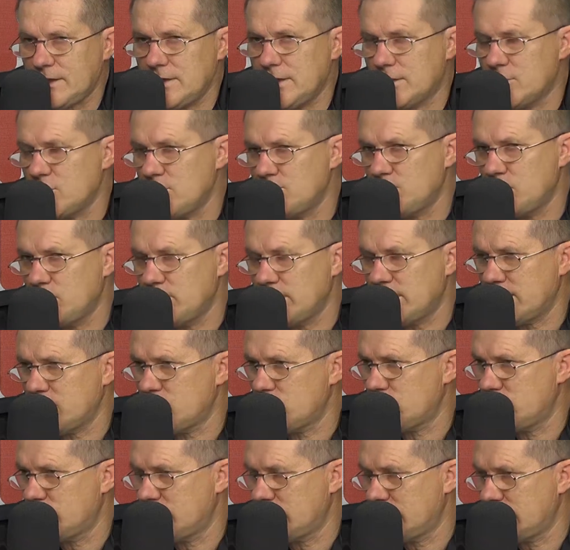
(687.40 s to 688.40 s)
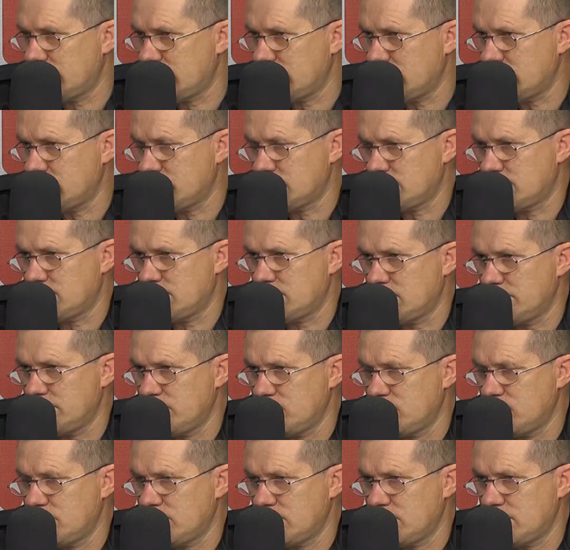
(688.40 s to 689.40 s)
jakieś pomiary czy badania nie zostaną
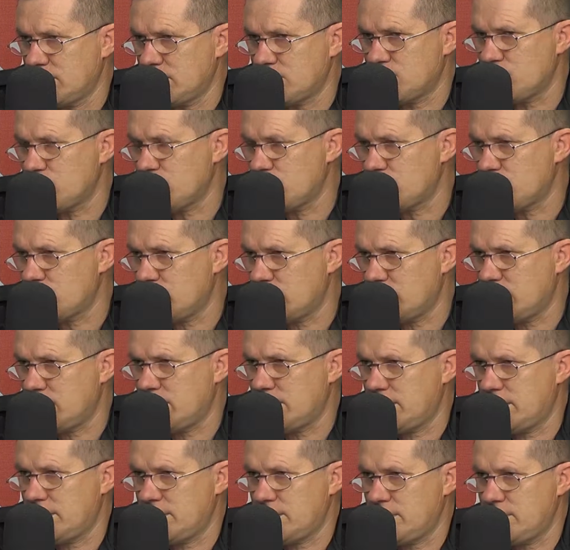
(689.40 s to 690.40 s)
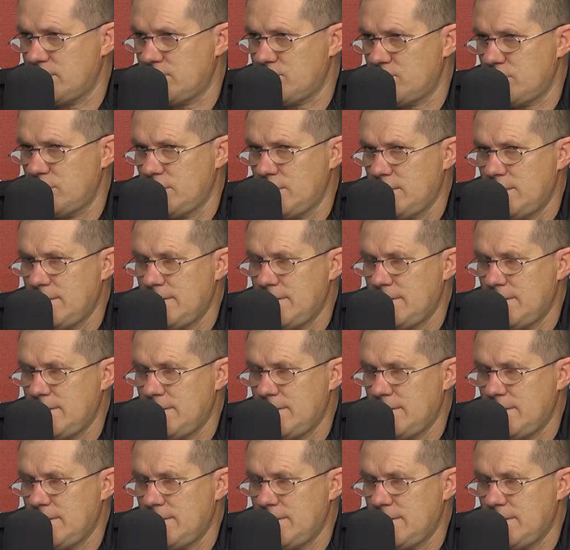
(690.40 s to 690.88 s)
wykonane, czyszczenia jakieś.